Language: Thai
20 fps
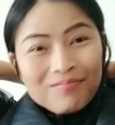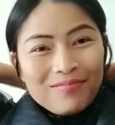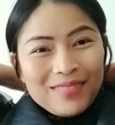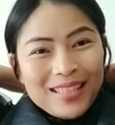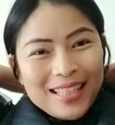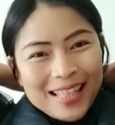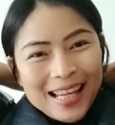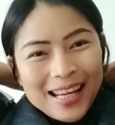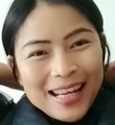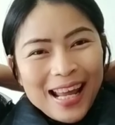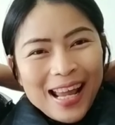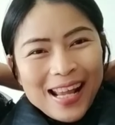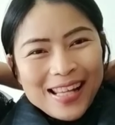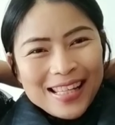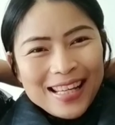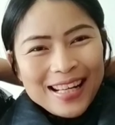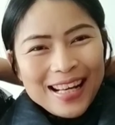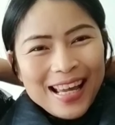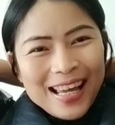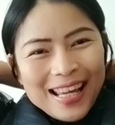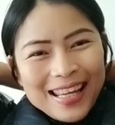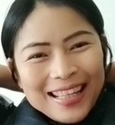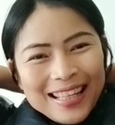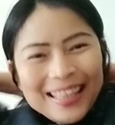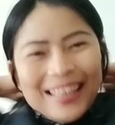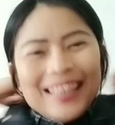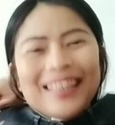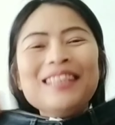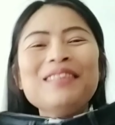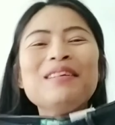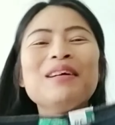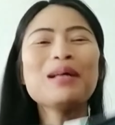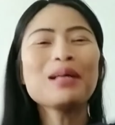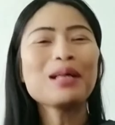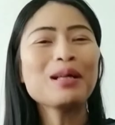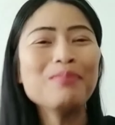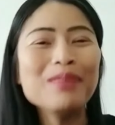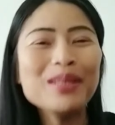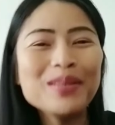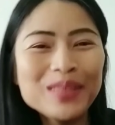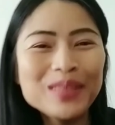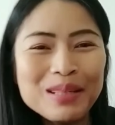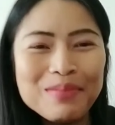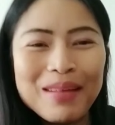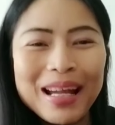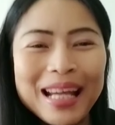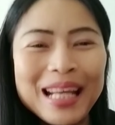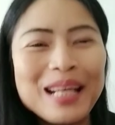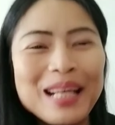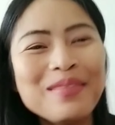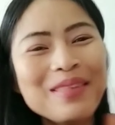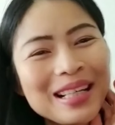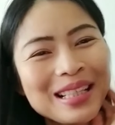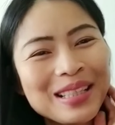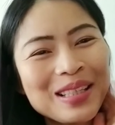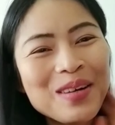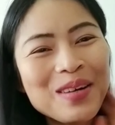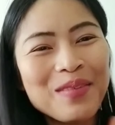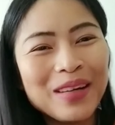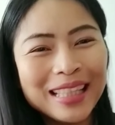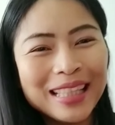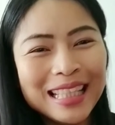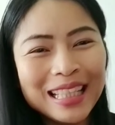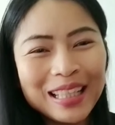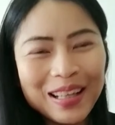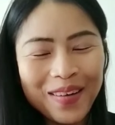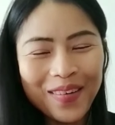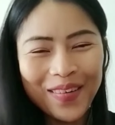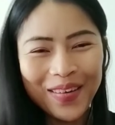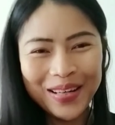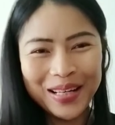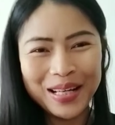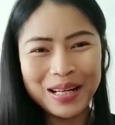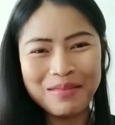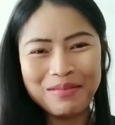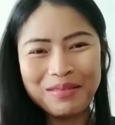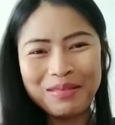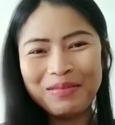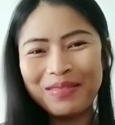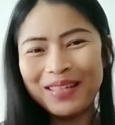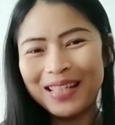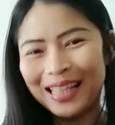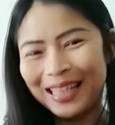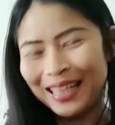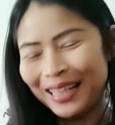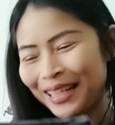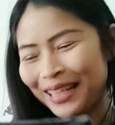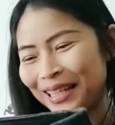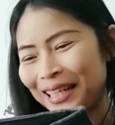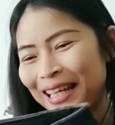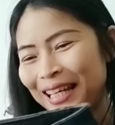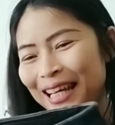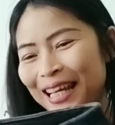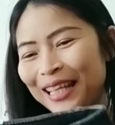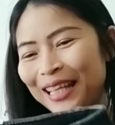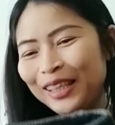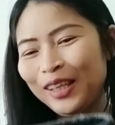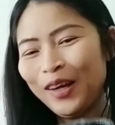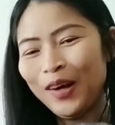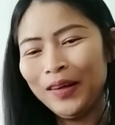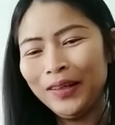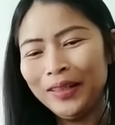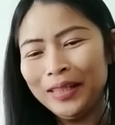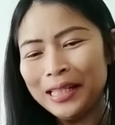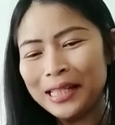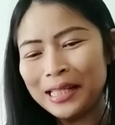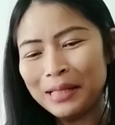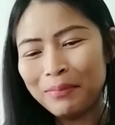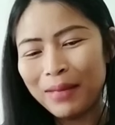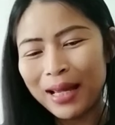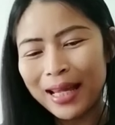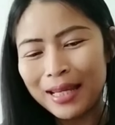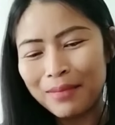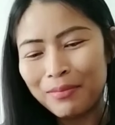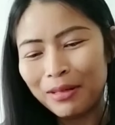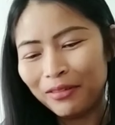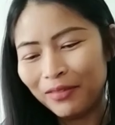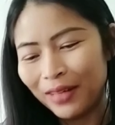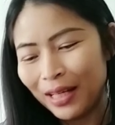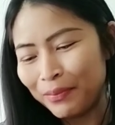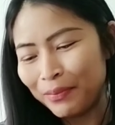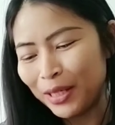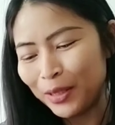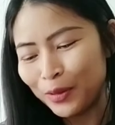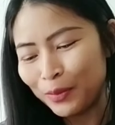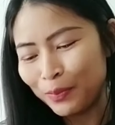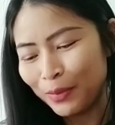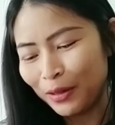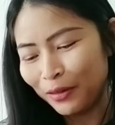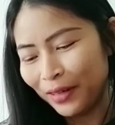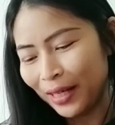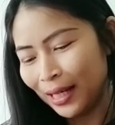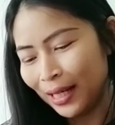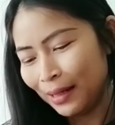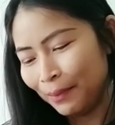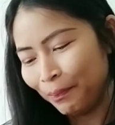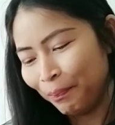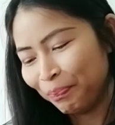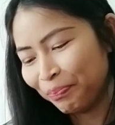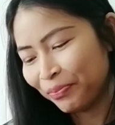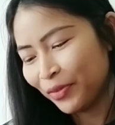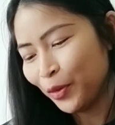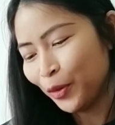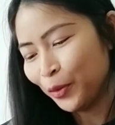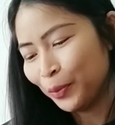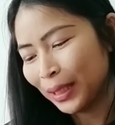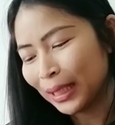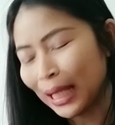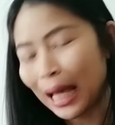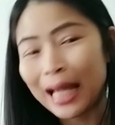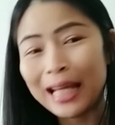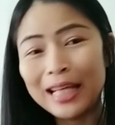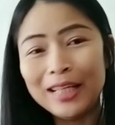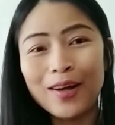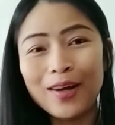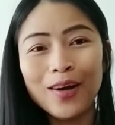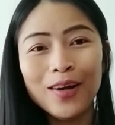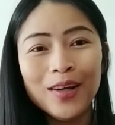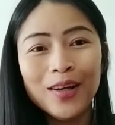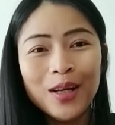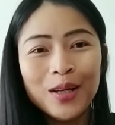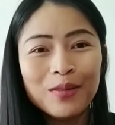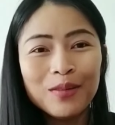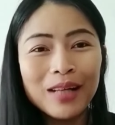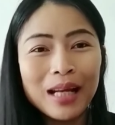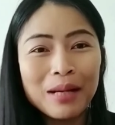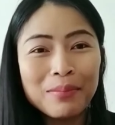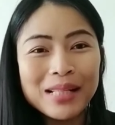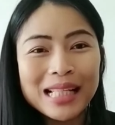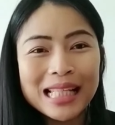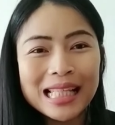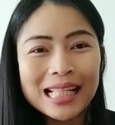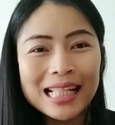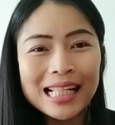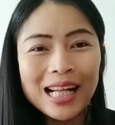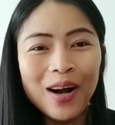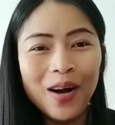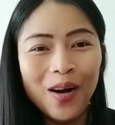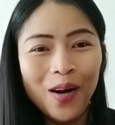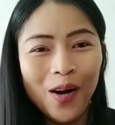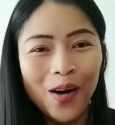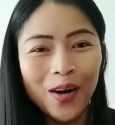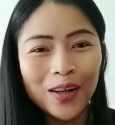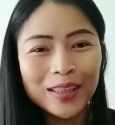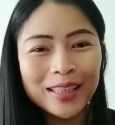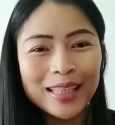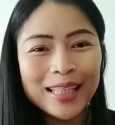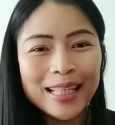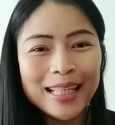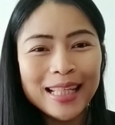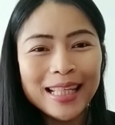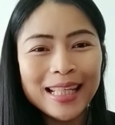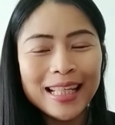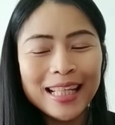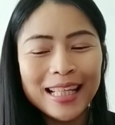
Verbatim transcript: มใส่ได้ใส่ได้ ก็ไม่รู้ทำไมนะ ว่า ต้องวัดที่คอนะคะเพื่อนๆ ตอนสมัยแบบว่าแม่นุชแบบว่า อยู่เมืองไทยเนาะ เวลาไปซื้อของที่